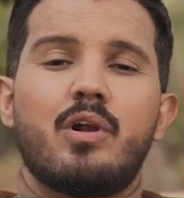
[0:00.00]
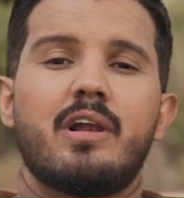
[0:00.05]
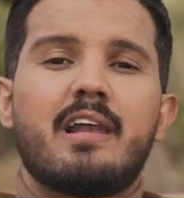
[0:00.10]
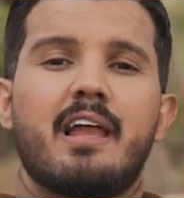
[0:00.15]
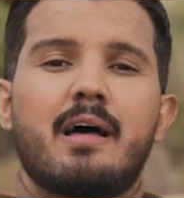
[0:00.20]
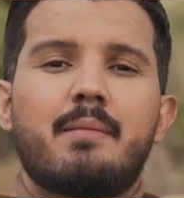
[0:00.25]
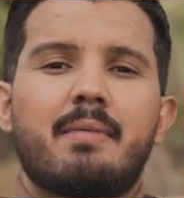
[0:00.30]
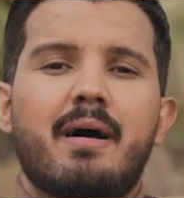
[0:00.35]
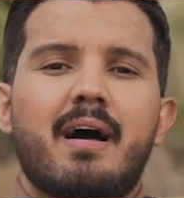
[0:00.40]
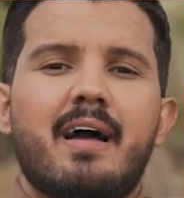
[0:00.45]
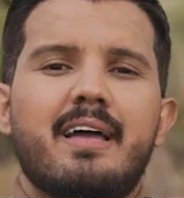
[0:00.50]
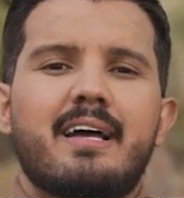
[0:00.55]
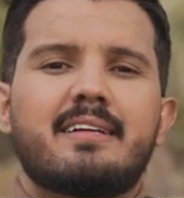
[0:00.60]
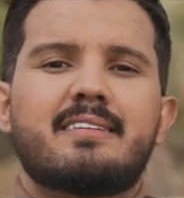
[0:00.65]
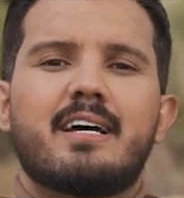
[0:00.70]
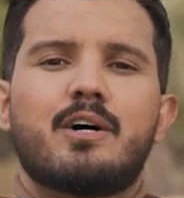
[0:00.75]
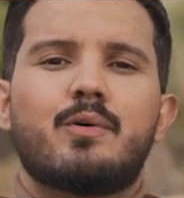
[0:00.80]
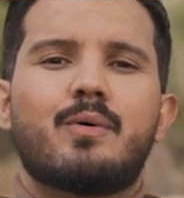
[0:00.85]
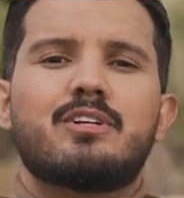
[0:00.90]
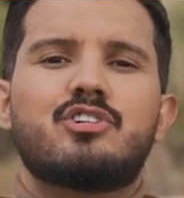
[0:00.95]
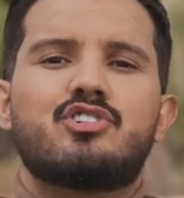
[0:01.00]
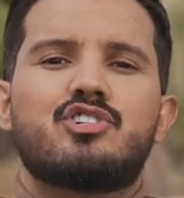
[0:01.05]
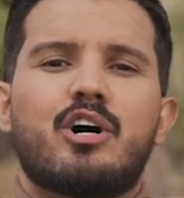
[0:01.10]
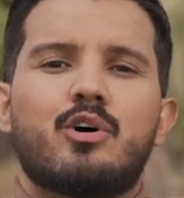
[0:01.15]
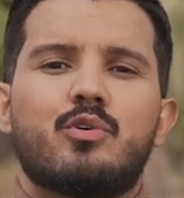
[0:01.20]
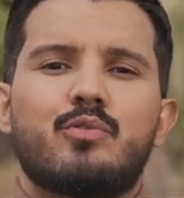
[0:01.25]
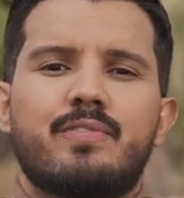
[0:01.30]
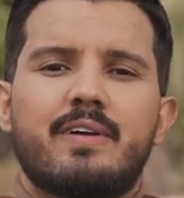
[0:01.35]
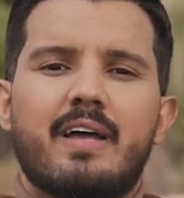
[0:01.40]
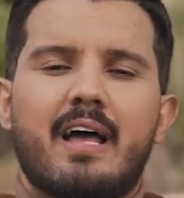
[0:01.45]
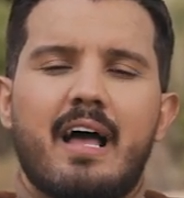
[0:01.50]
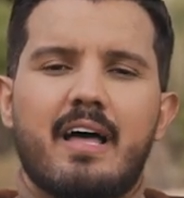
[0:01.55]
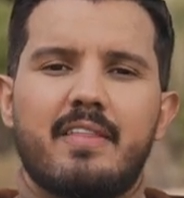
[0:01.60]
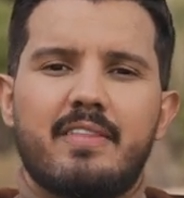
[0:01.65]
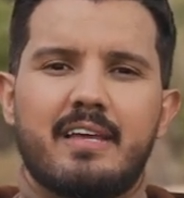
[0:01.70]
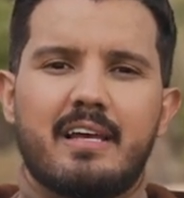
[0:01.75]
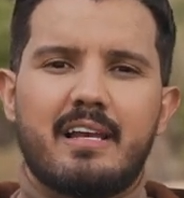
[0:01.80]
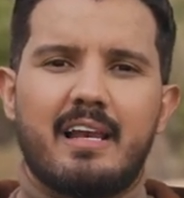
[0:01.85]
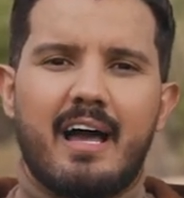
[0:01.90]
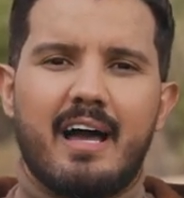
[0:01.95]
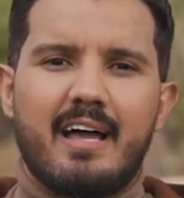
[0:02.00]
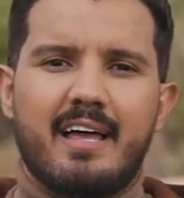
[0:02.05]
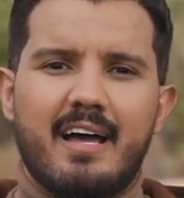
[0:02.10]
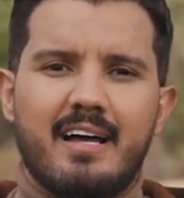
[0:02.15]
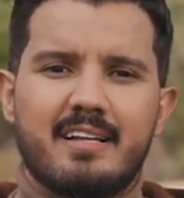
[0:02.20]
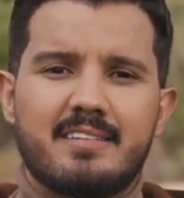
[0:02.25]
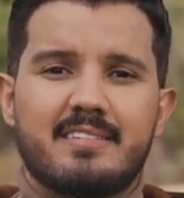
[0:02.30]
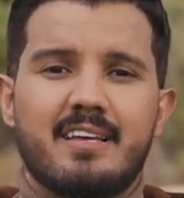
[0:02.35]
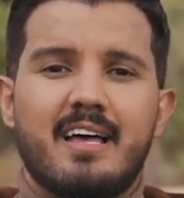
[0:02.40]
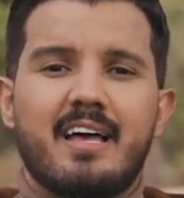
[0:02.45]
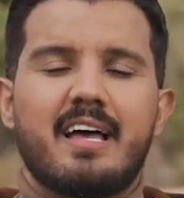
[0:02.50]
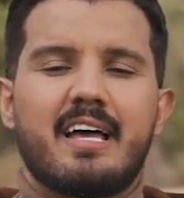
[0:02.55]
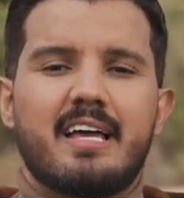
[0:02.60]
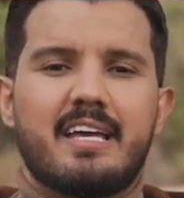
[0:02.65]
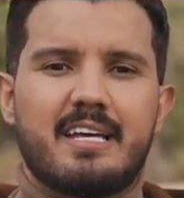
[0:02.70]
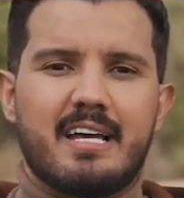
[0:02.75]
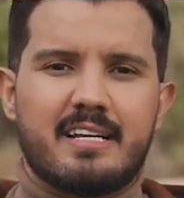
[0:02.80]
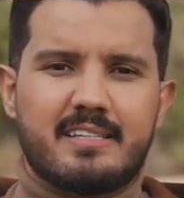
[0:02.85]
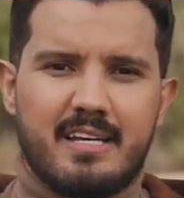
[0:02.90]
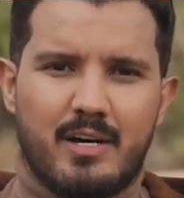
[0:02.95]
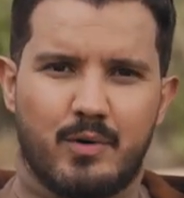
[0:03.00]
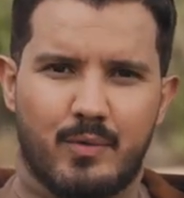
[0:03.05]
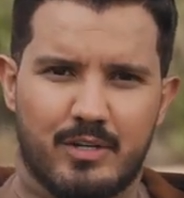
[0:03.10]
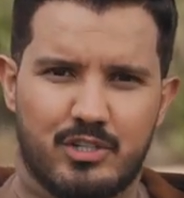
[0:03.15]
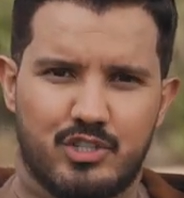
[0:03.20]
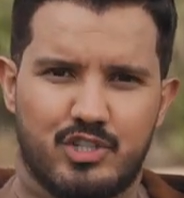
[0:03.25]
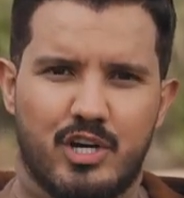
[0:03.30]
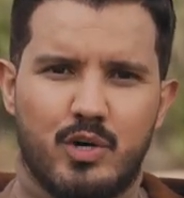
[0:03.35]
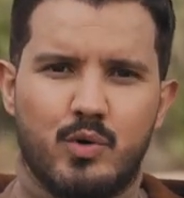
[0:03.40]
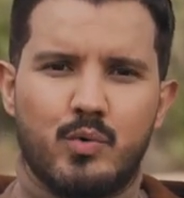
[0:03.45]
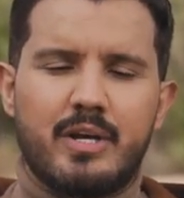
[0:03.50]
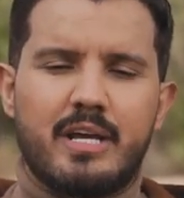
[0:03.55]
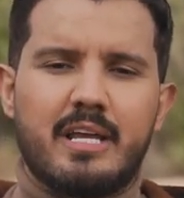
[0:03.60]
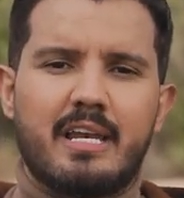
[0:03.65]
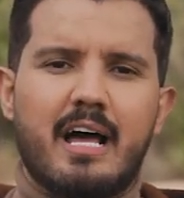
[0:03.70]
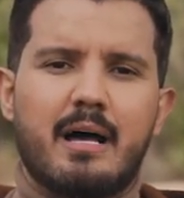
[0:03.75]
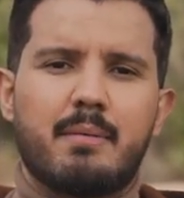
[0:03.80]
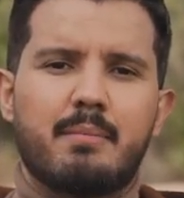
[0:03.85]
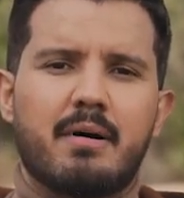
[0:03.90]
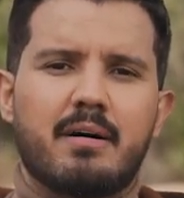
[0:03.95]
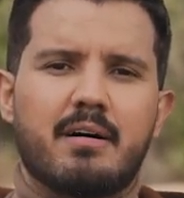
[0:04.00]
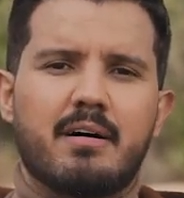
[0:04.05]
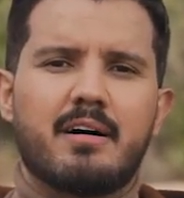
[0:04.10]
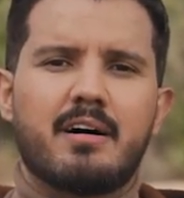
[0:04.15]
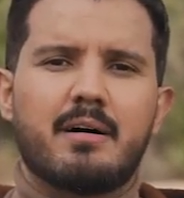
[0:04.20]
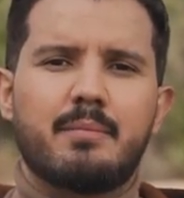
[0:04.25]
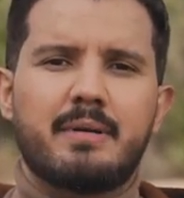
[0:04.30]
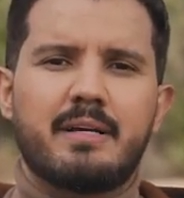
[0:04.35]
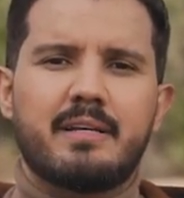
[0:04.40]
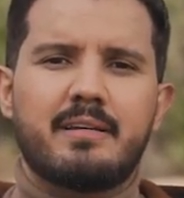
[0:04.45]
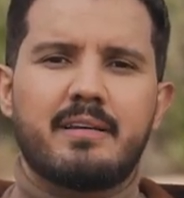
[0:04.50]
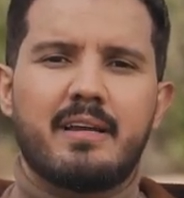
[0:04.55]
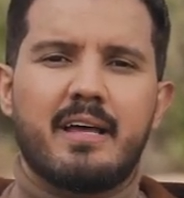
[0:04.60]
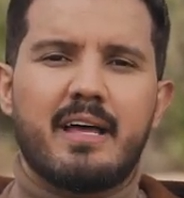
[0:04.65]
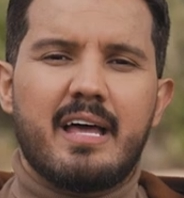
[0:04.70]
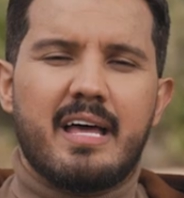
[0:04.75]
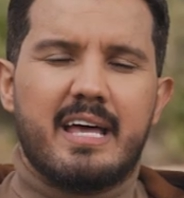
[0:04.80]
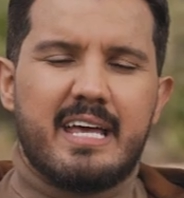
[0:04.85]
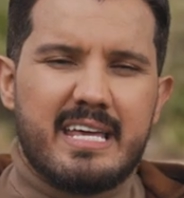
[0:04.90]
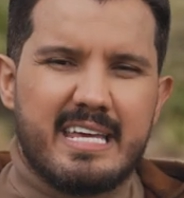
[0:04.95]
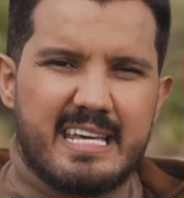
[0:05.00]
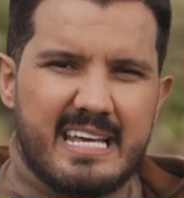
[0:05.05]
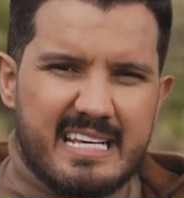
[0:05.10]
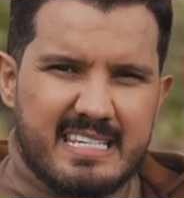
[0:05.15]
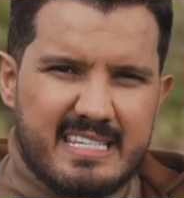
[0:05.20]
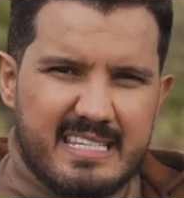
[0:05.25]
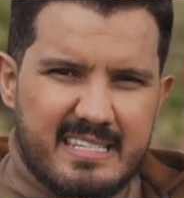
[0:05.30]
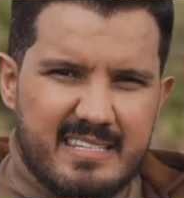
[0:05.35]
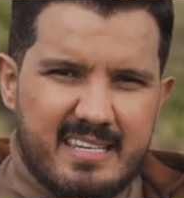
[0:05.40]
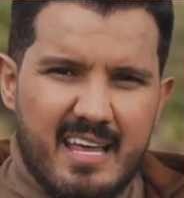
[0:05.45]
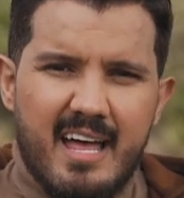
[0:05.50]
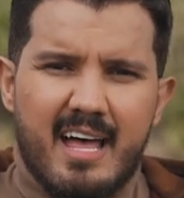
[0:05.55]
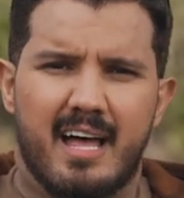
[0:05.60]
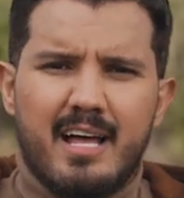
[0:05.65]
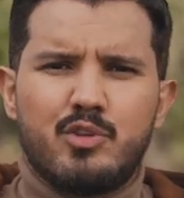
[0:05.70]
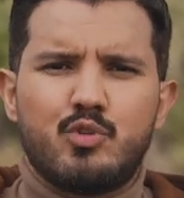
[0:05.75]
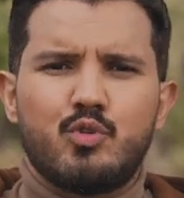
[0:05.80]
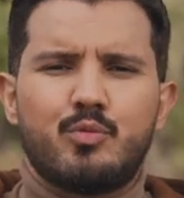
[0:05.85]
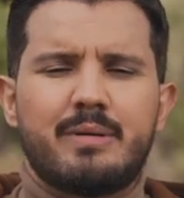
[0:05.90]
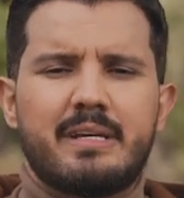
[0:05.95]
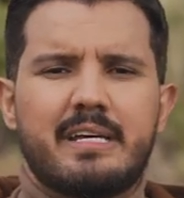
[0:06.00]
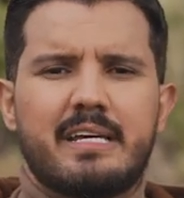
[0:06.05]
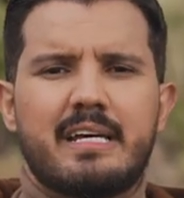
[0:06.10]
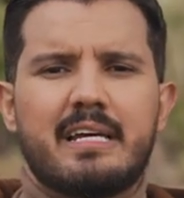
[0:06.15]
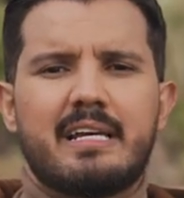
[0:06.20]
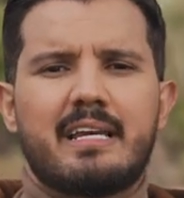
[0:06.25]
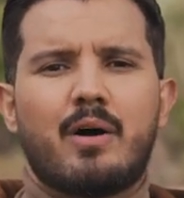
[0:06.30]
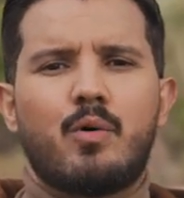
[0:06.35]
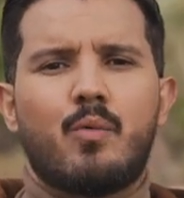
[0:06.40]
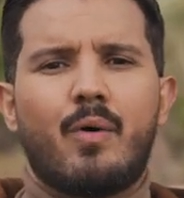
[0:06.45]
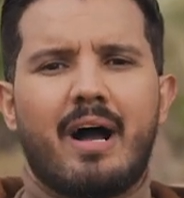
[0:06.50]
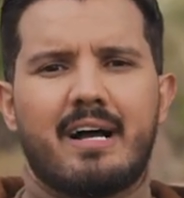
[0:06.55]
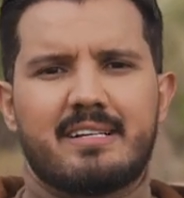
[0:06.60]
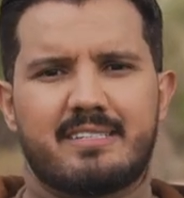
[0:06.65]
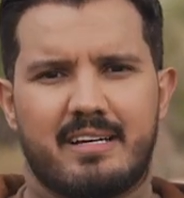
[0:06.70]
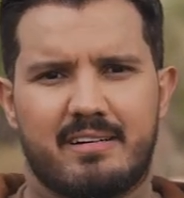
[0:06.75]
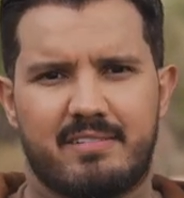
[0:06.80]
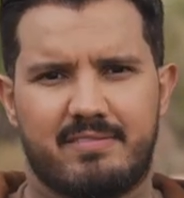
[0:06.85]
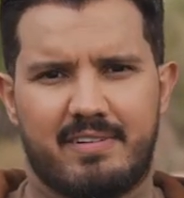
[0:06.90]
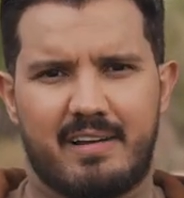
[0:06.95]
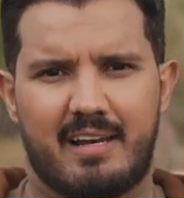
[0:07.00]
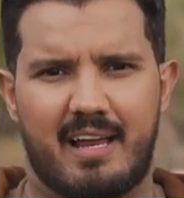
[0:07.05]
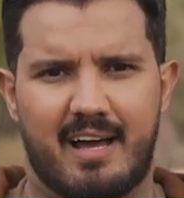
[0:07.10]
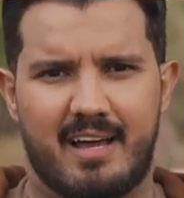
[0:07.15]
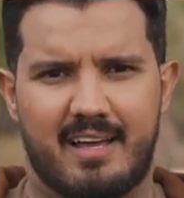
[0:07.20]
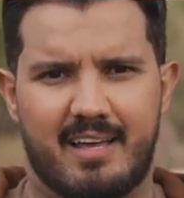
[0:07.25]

كل ما يتوجه في هذه الحياة يتوجه إلى مقام يزداد به لوعة في